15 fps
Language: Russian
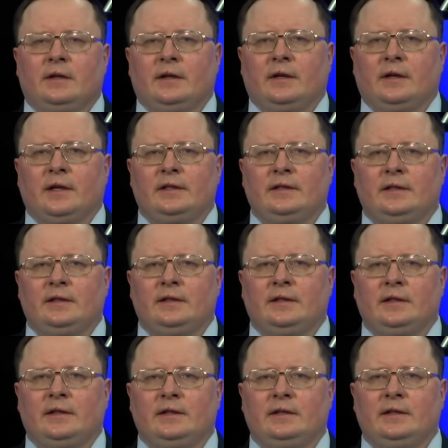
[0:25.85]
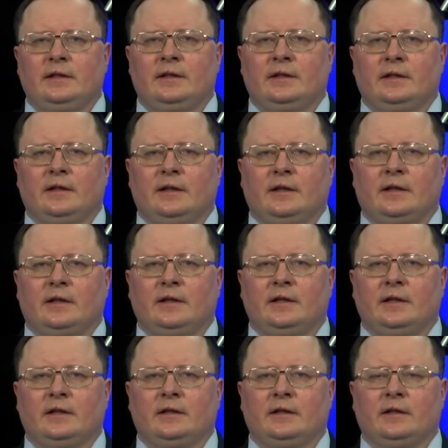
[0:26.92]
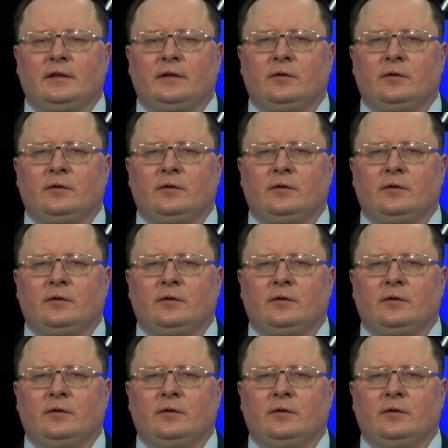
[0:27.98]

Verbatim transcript: российские зенитно-ракетные